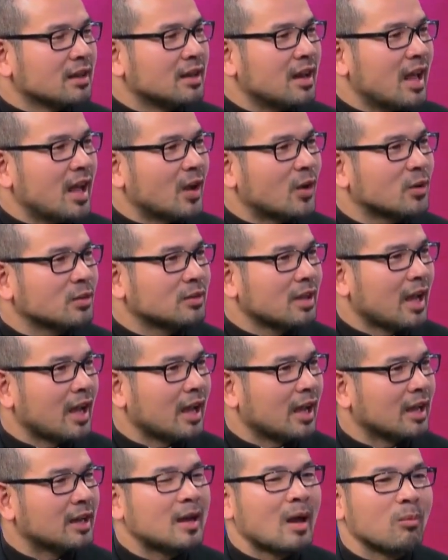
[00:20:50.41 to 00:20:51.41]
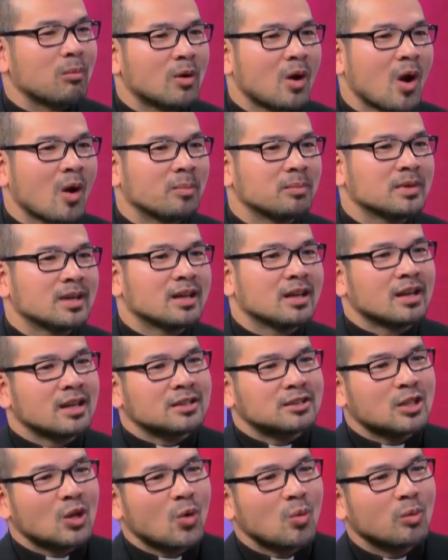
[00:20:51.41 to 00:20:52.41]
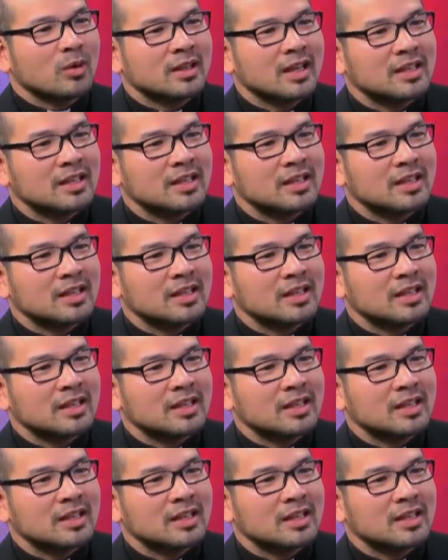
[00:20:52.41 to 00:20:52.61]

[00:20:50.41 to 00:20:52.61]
để có thể đóng góp à, cho